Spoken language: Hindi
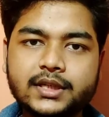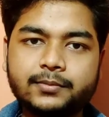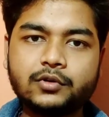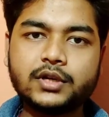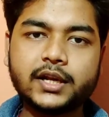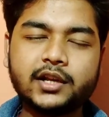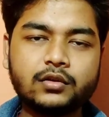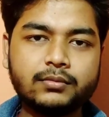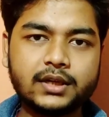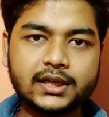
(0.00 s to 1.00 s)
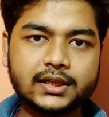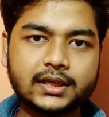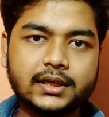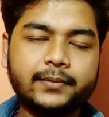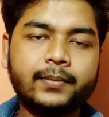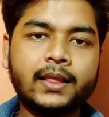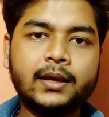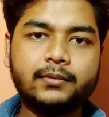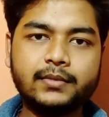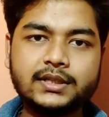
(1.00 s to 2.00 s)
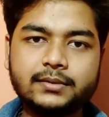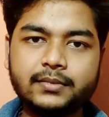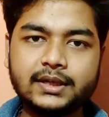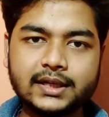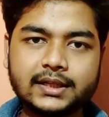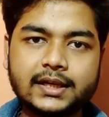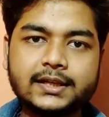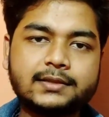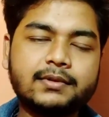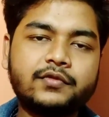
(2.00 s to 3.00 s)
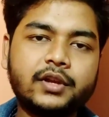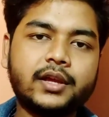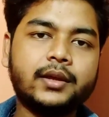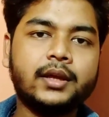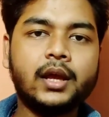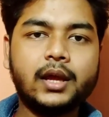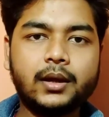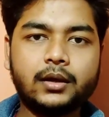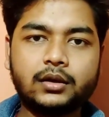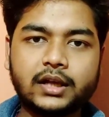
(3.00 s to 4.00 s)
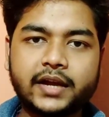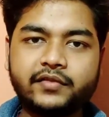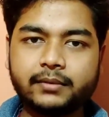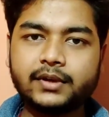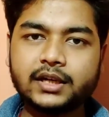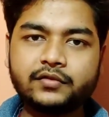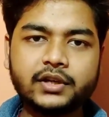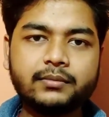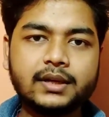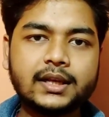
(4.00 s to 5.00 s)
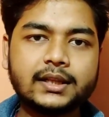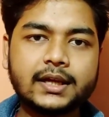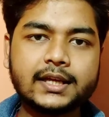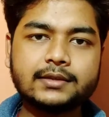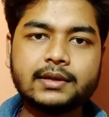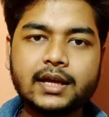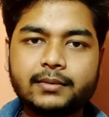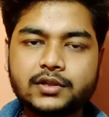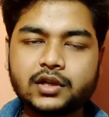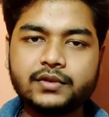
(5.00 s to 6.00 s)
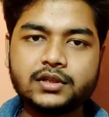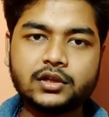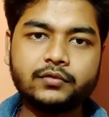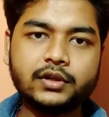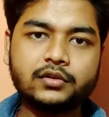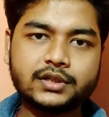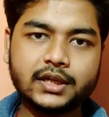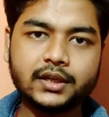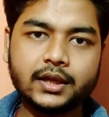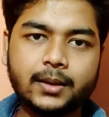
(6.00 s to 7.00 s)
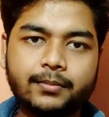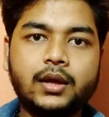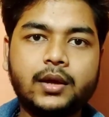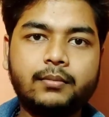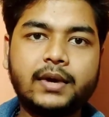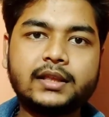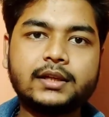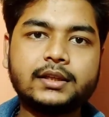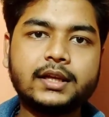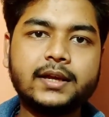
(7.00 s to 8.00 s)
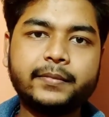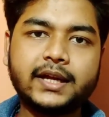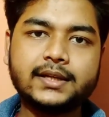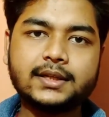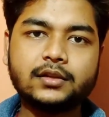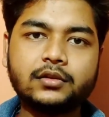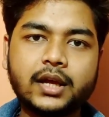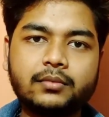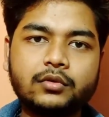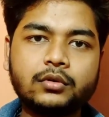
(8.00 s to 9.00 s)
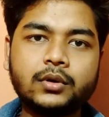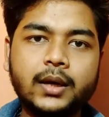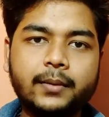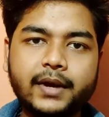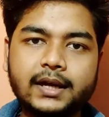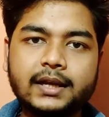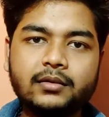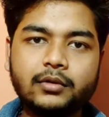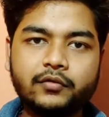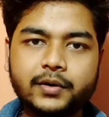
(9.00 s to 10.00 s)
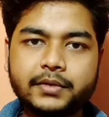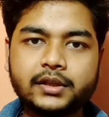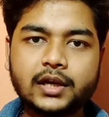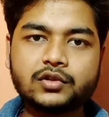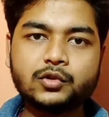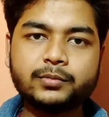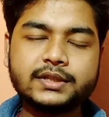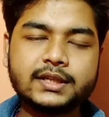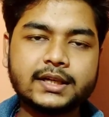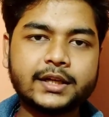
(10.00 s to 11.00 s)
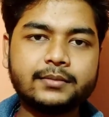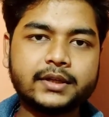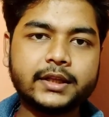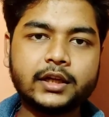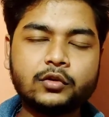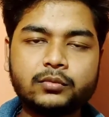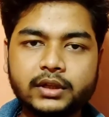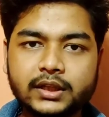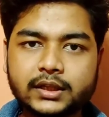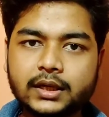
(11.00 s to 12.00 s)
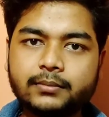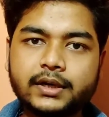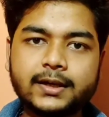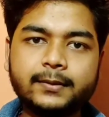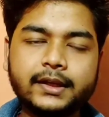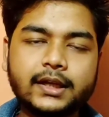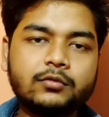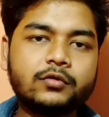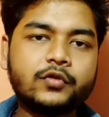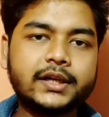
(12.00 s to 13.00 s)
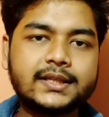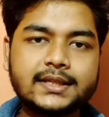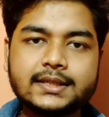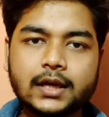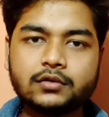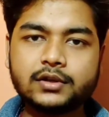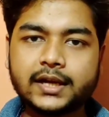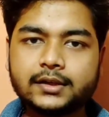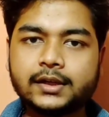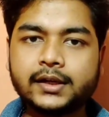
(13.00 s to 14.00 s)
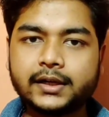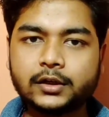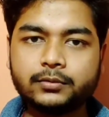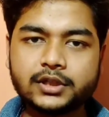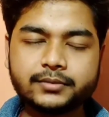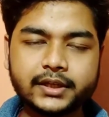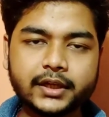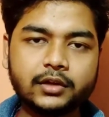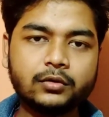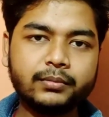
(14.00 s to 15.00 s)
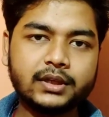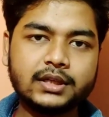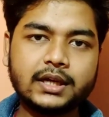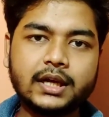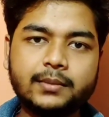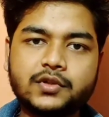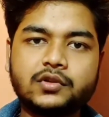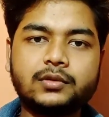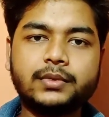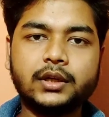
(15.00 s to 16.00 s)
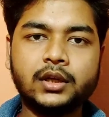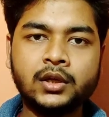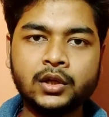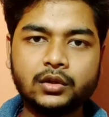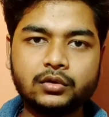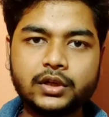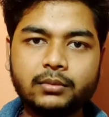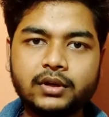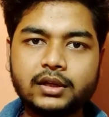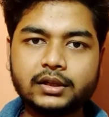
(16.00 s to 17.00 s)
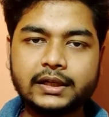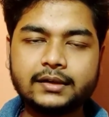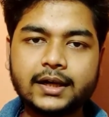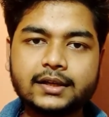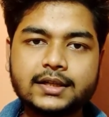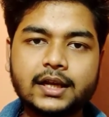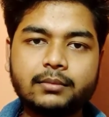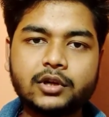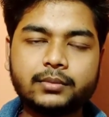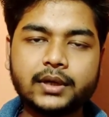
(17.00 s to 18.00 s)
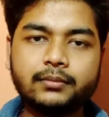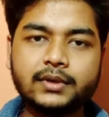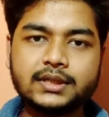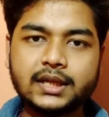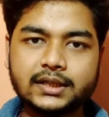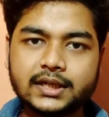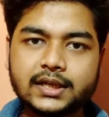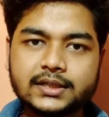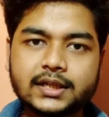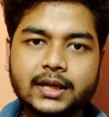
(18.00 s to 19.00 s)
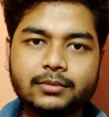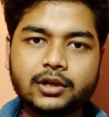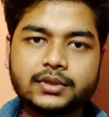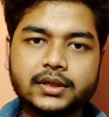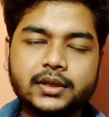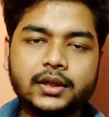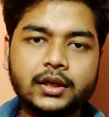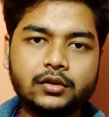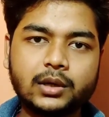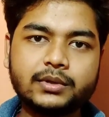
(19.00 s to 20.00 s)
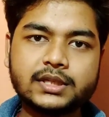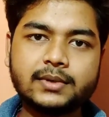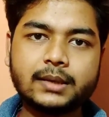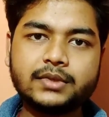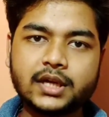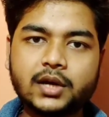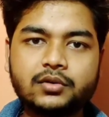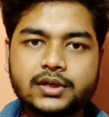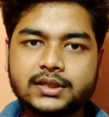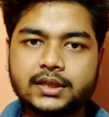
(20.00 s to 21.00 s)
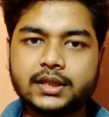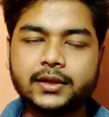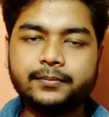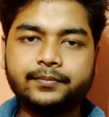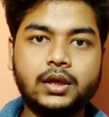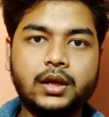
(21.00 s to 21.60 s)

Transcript: भी सपोर्ट देखने को मिल जाता है मीन्स मिल जाता है इसमें फ्री लाइफ टाइम के लिए फ्री मिल जाता है इसमें एम एस ऑफिस और विंडोज़ टेन बात बात करते हैं प्राइस की तो ये आपको पहले फिफ्टी थाउजेंड रुपीज़ के करीब ये देखने को मिलता था बट अभी ये आपको फोर्टी सिक्स थाउजेंड नाइन हंड्रेड नाइन्टी रुपीज़ में देखने को मिल रहा है अमेज़ोन पे तो ये भी ठीक ठाक सा लैपटॉप है मीन्स अच्छा खासा लैपटॉप है तो आप इसे भी आप चेकआउट कर सकते हैं